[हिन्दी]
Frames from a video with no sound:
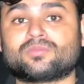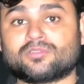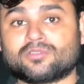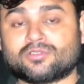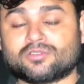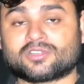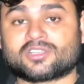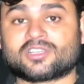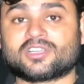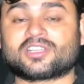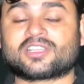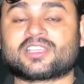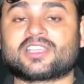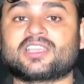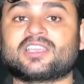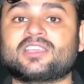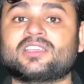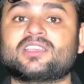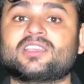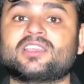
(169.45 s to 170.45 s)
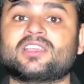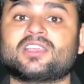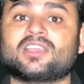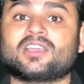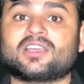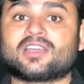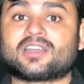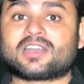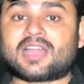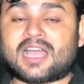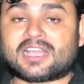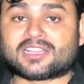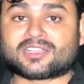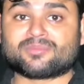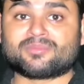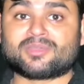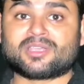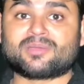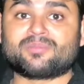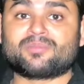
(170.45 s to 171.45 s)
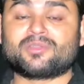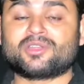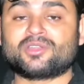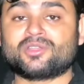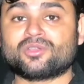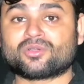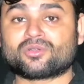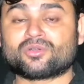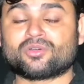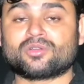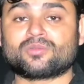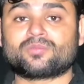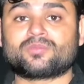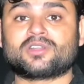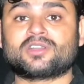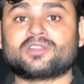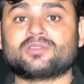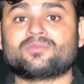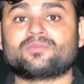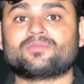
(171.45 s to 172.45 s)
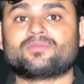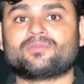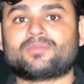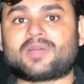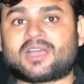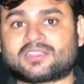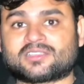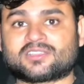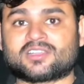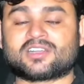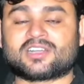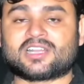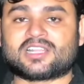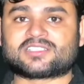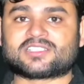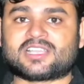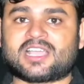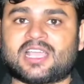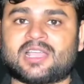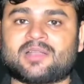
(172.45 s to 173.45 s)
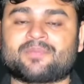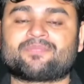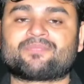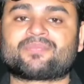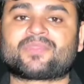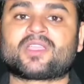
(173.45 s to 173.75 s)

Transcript: फ़ोन करके रात में वीडियो कॉल पर बात करना चाहा